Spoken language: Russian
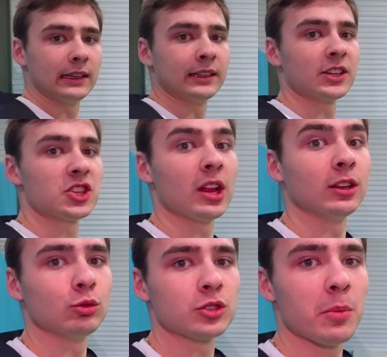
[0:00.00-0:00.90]
Для начала
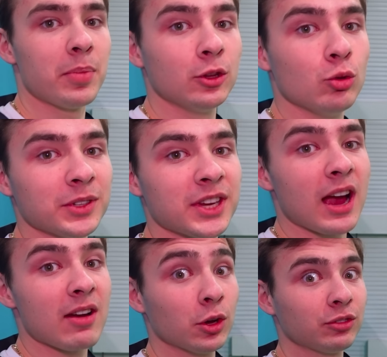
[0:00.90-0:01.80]
нужно придумать,
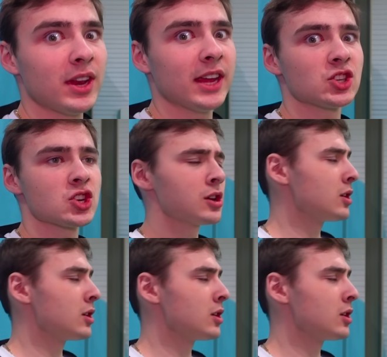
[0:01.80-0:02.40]
как его отвлечь.